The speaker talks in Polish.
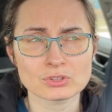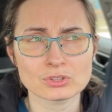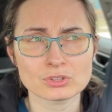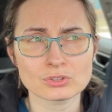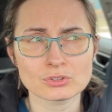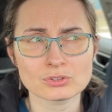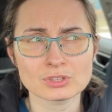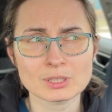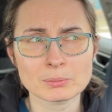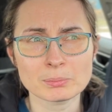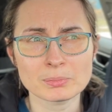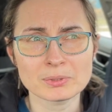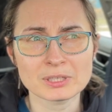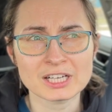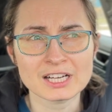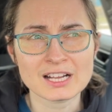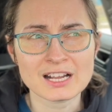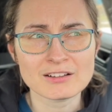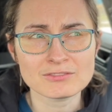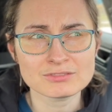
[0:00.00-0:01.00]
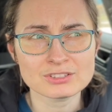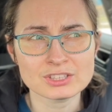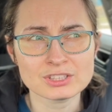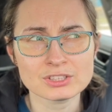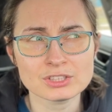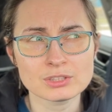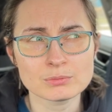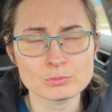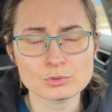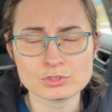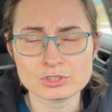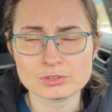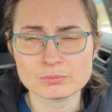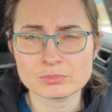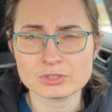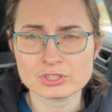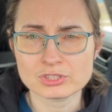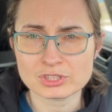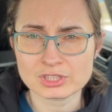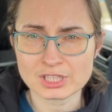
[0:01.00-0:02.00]
To naprawdę nie musi
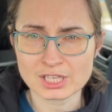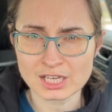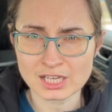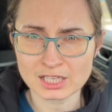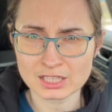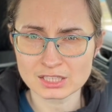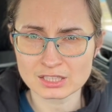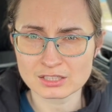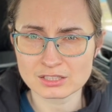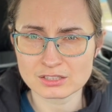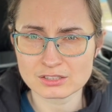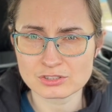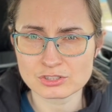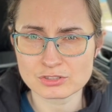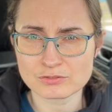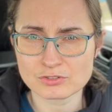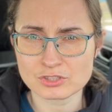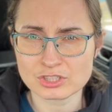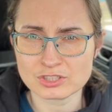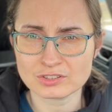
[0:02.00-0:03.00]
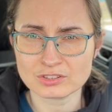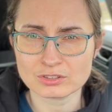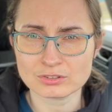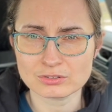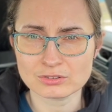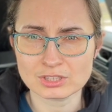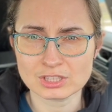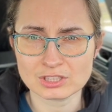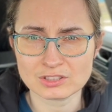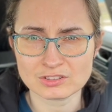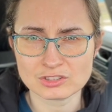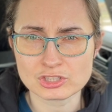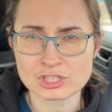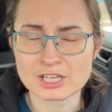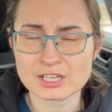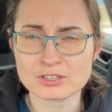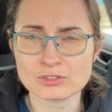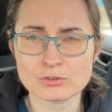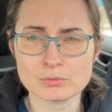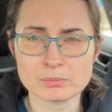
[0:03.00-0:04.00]
być tak, że wszystko jest
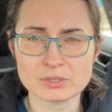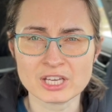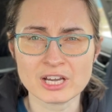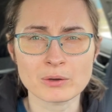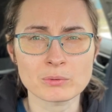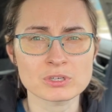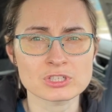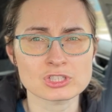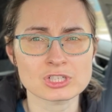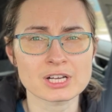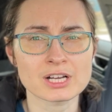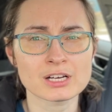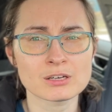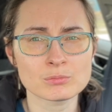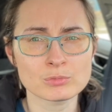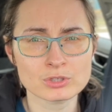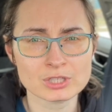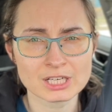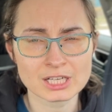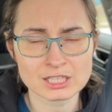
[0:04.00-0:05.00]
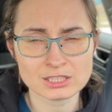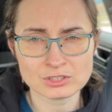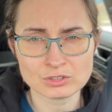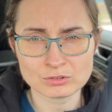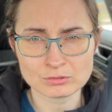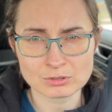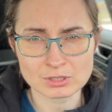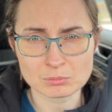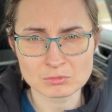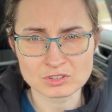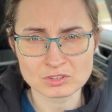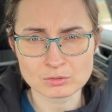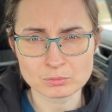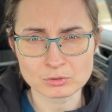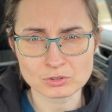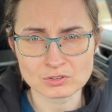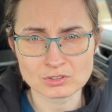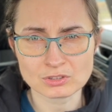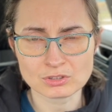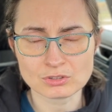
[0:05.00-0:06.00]
czarno-białe, że albo realizujemy
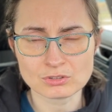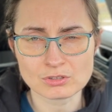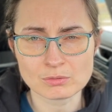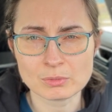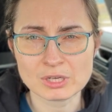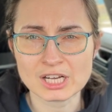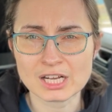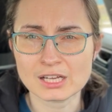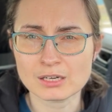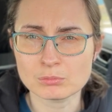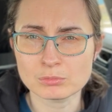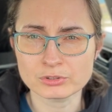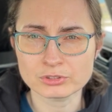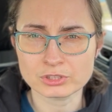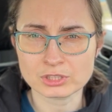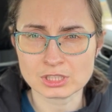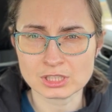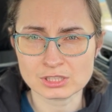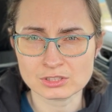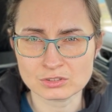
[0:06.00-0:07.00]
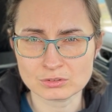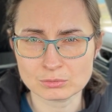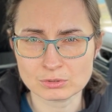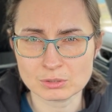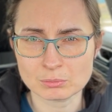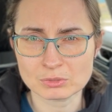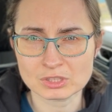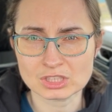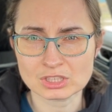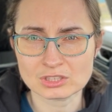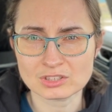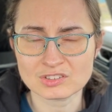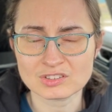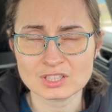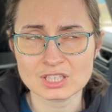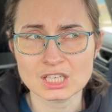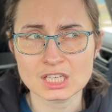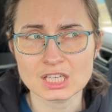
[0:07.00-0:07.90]
100% normy, albo nie realizujemy nic.